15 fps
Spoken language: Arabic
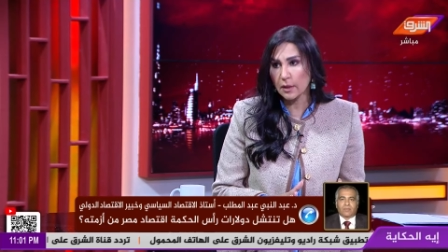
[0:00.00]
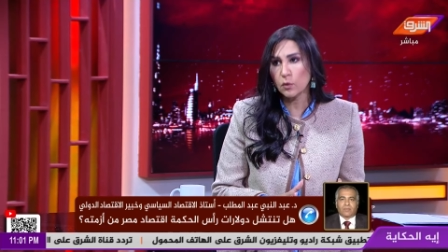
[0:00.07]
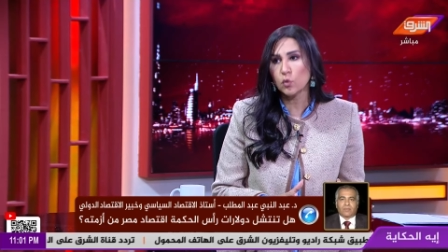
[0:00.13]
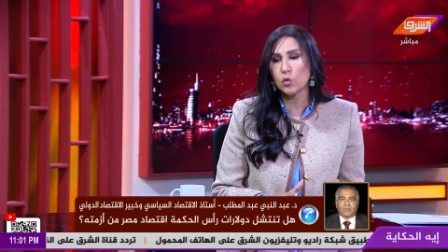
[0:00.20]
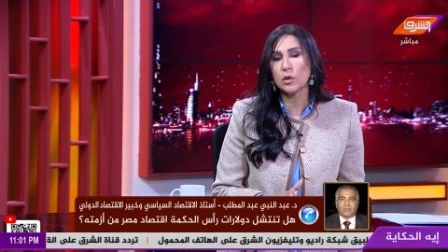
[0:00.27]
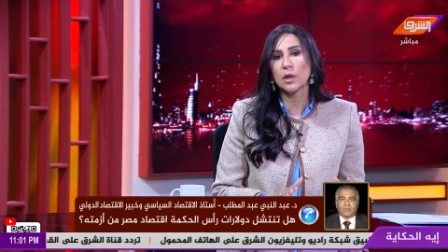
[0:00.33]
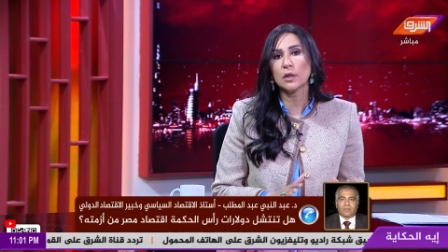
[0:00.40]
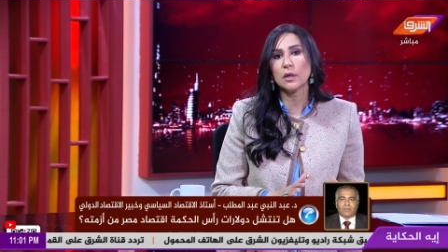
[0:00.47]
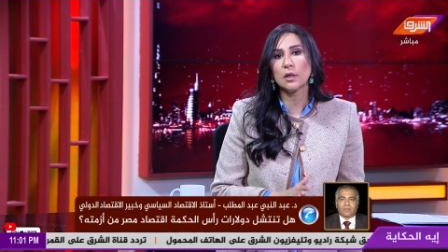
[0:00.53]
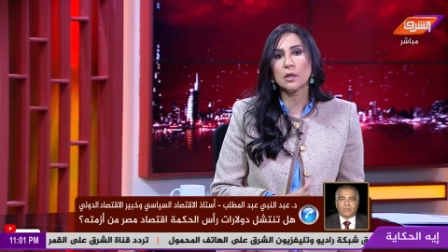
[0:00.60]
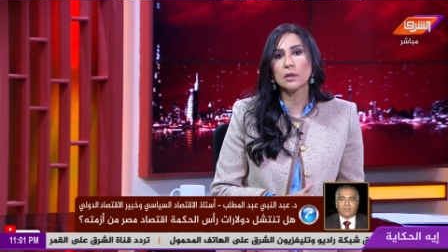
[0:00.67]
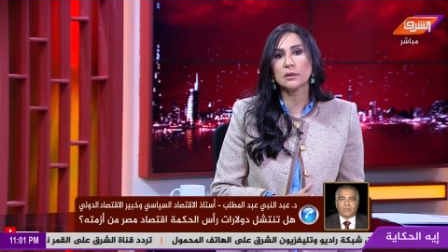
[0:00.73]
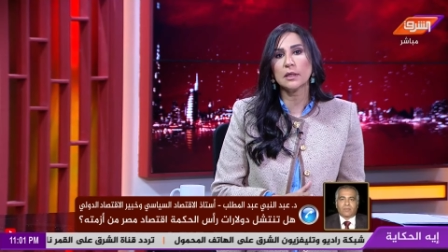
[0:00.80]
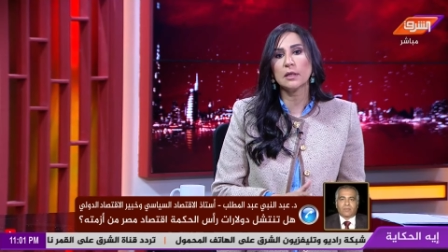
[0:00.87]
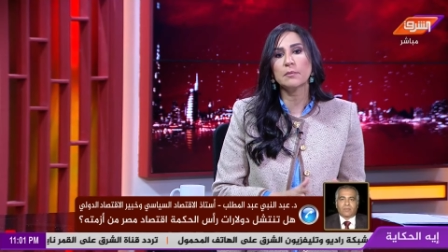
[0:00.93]

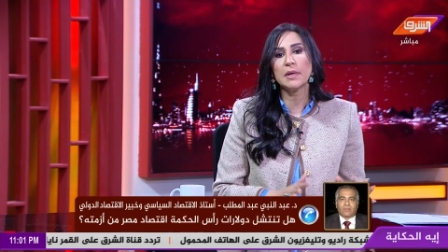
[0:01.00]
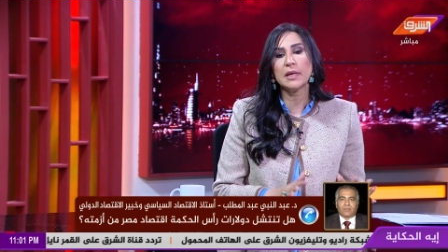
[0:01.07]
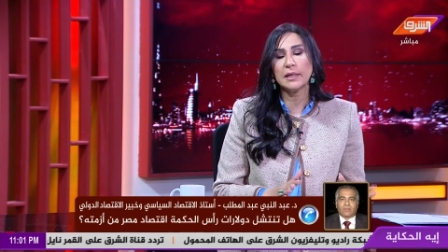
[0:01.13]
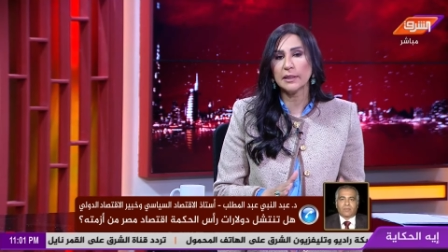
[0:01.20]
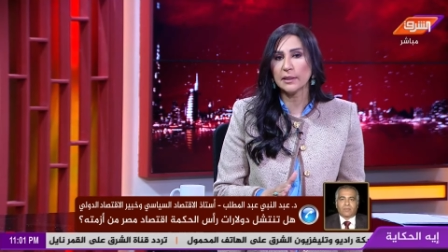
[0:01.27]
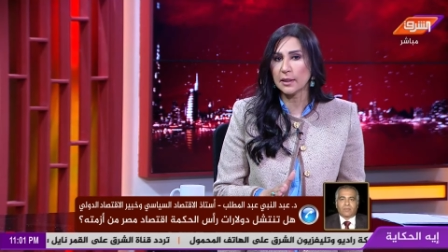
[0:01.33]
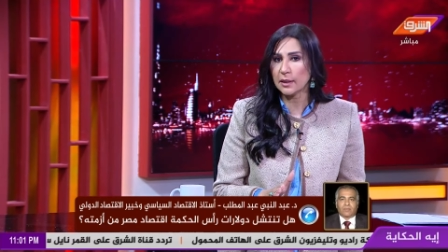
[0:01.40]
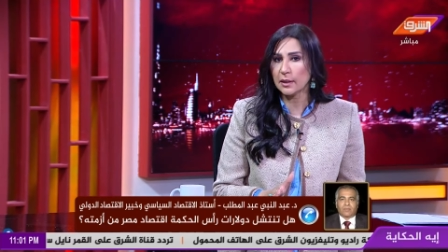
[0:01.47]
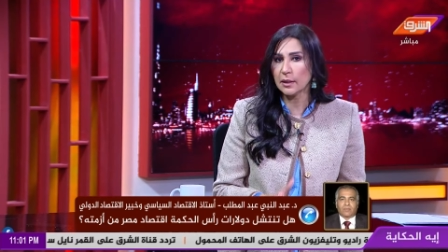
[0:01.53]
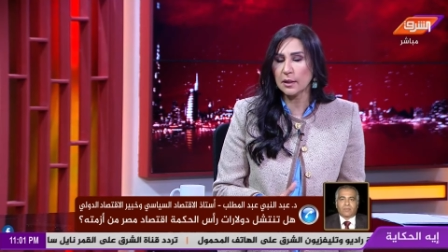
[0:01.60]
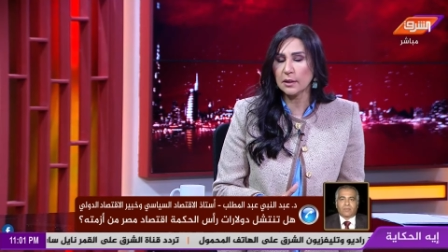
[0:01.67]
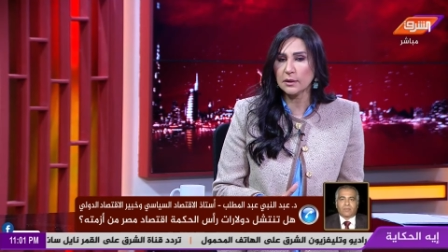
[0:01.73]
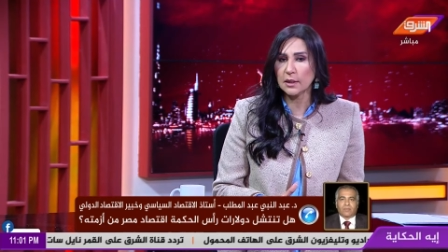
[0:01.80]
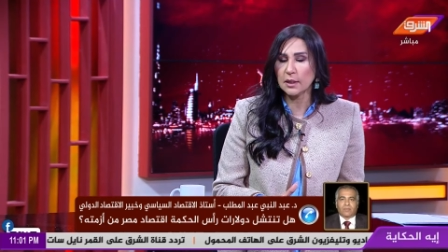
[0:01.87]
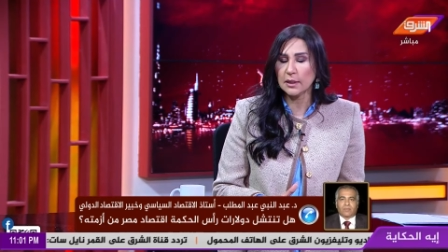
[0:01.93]
والقرارات المالية
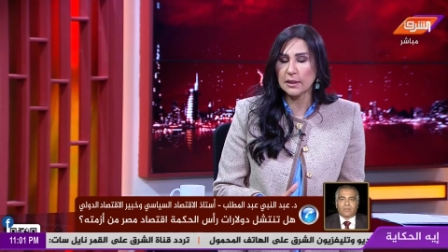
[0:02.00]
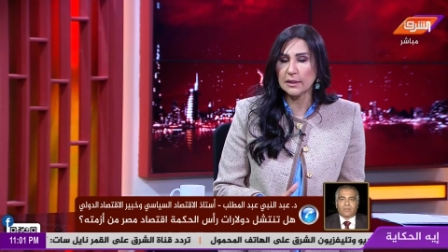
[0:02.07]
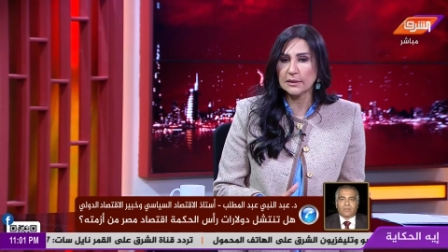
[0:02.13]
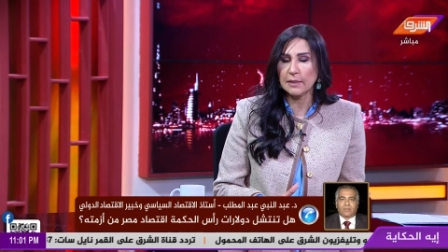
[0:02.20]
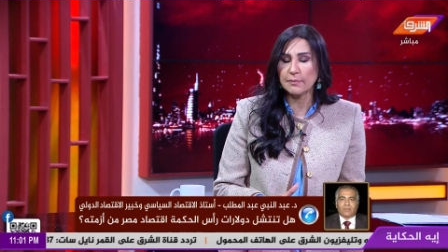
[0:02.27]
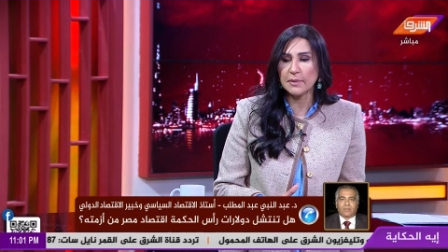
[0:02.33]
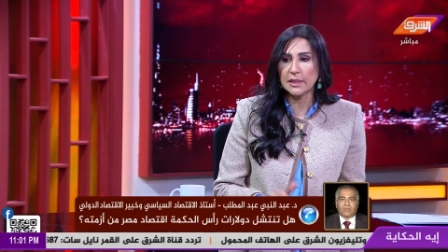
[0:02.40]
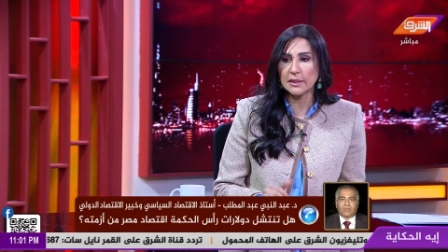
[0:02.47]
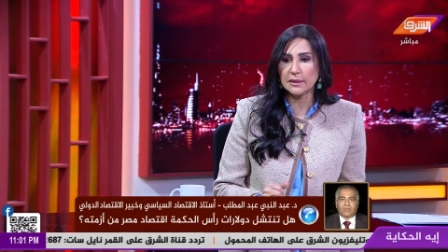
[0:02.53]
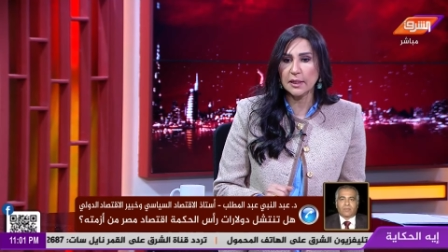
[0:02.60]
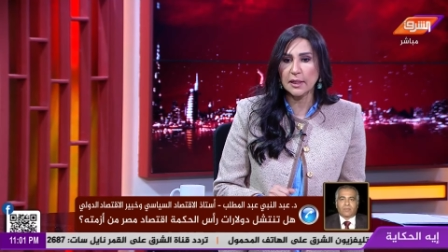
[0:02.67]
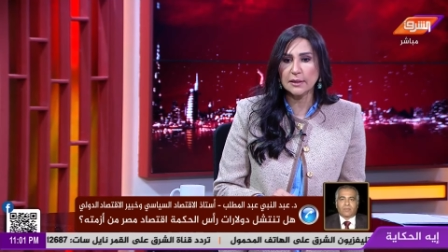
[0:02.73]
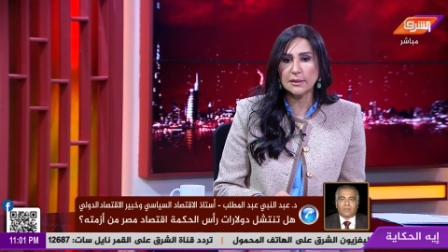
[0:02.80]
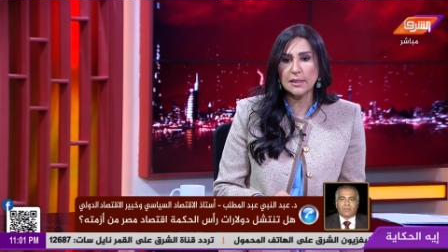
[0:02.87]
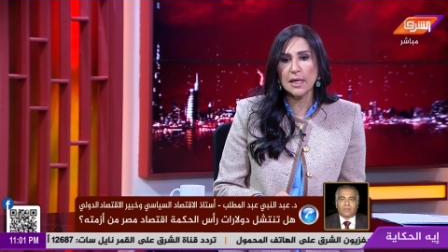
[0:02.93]
الخاطئة اللي تم
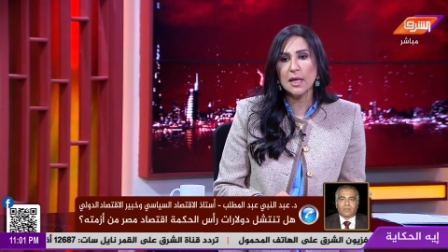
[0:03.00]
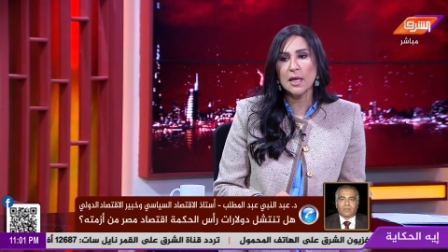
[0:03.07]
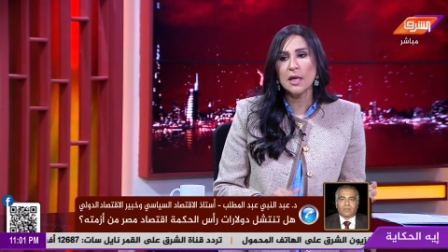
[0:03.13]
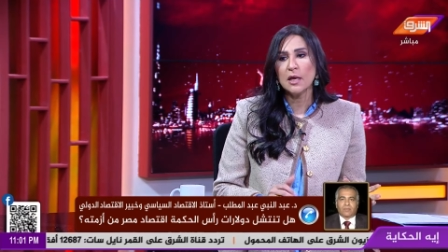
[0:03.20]
اتخاذها